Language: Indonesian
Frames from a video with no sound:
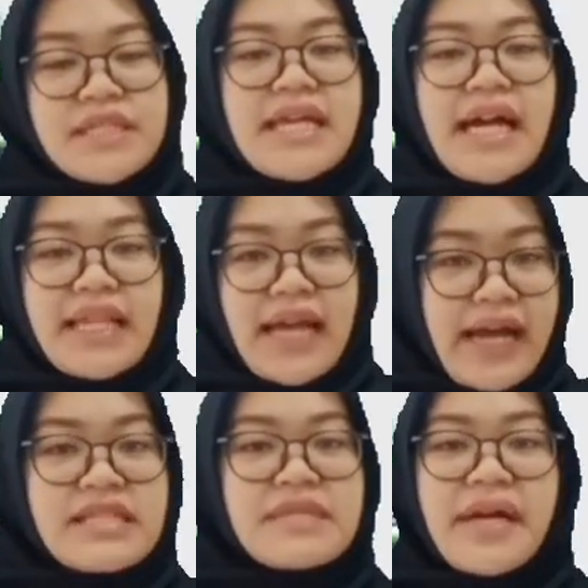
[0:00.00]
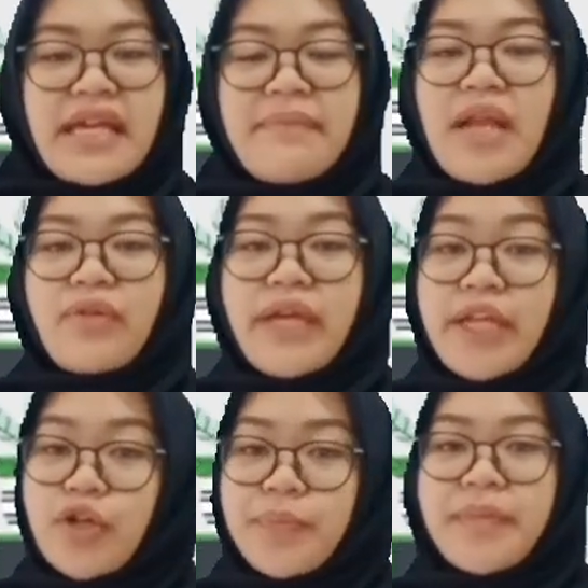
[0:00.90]
dikatakan sebagai makhluk
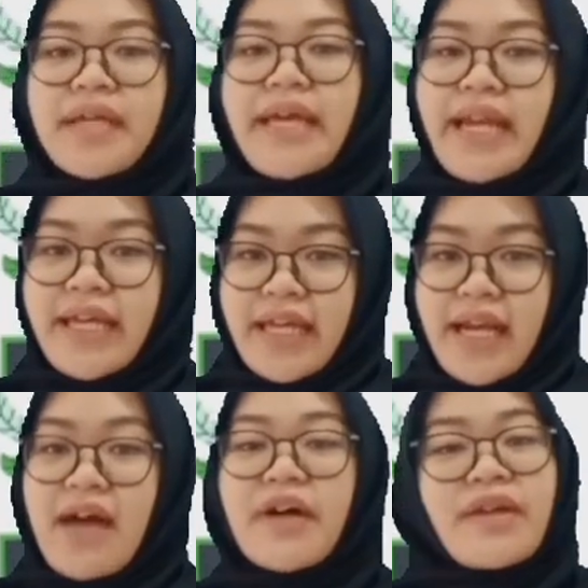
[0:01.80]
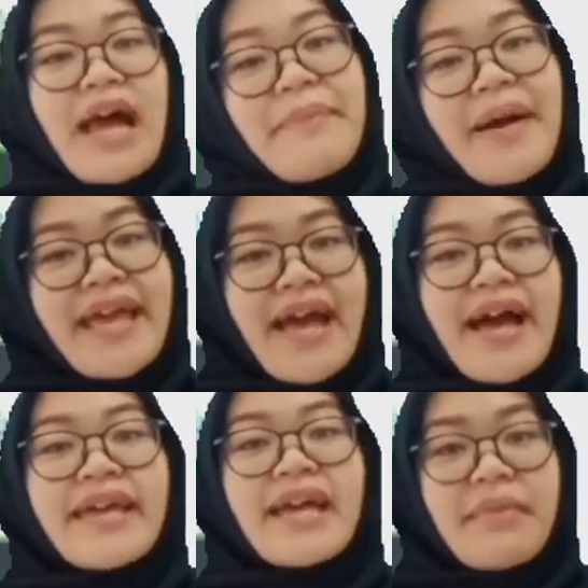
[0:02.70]
hidup. Kira-kira faktor apa ya
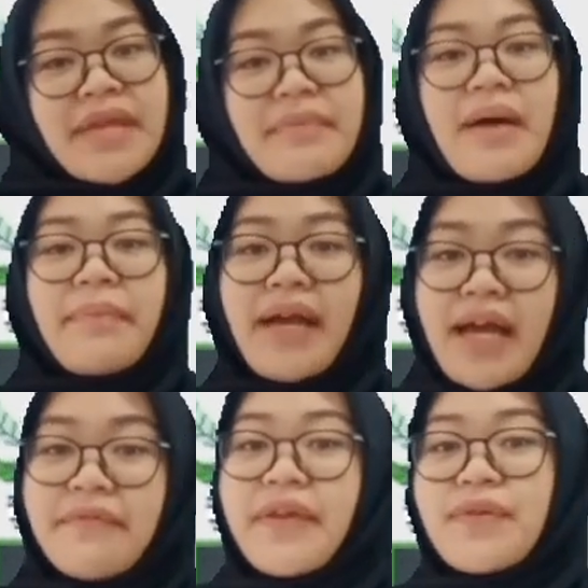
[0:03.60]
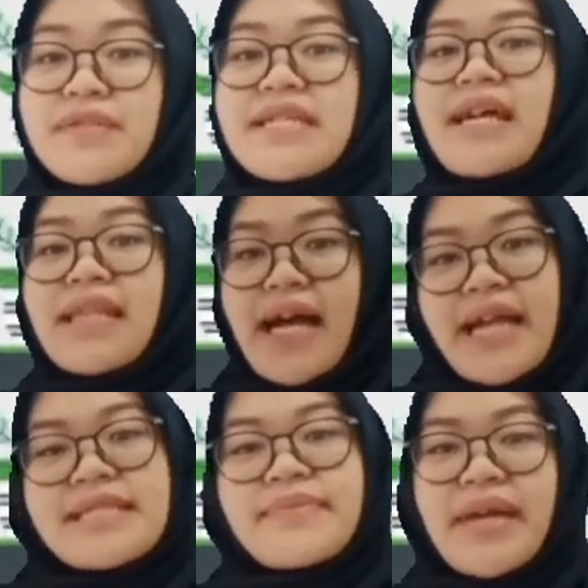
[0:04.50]
yang menyebabkan virus
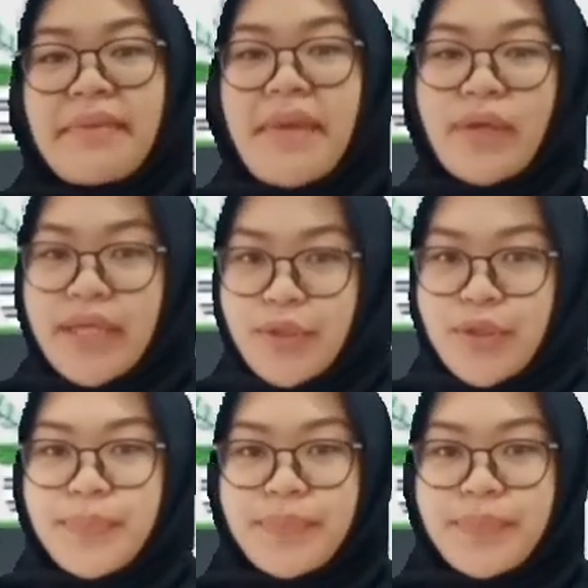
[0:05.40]
dikatakan sebagai makhluk hidup?